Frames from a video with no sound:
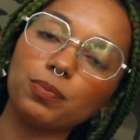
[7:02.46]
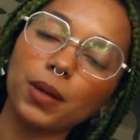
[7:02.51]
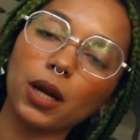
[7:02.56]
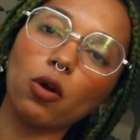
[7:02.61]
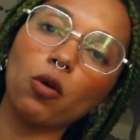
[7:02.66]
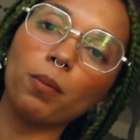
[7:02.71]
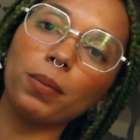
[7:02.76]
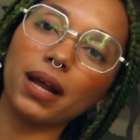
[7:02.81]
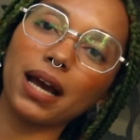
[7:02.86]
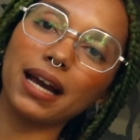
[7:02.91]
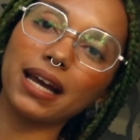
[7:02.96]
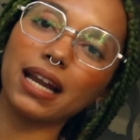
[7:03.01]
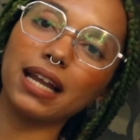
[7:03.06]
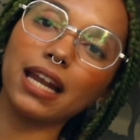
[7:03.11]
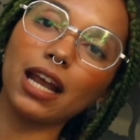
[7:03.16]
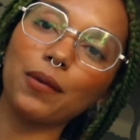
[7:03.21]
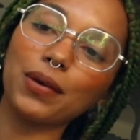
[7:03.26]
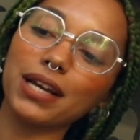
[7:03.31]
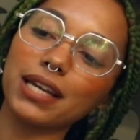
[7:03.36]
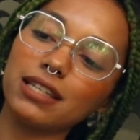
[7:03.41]
para comprar
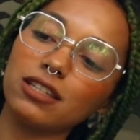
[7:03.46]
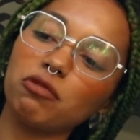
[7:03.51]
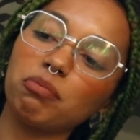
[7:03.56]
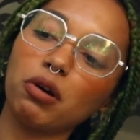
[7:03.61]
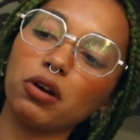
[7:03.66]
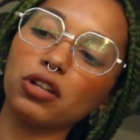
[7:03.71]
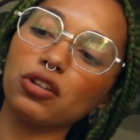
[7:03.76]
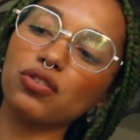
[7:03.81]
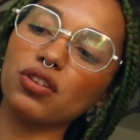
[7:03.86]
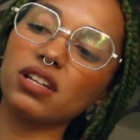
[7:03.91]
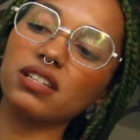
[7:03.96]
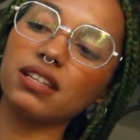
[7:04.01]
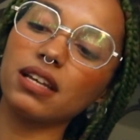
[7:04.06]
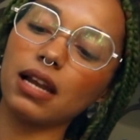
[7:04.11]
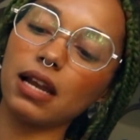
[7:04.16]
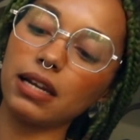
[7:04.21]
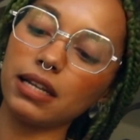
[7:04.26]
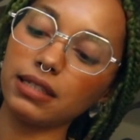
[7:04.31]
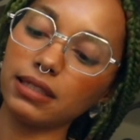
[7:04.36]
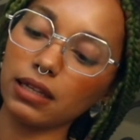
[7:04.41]
granel aqui em São Paulo, na Zona
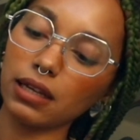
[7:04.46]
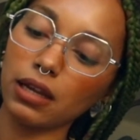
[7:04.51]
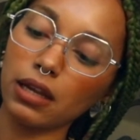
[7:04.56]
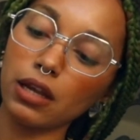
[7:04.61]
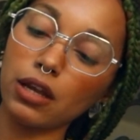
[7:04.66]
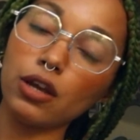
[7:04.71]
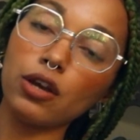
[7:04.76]
Cerealista.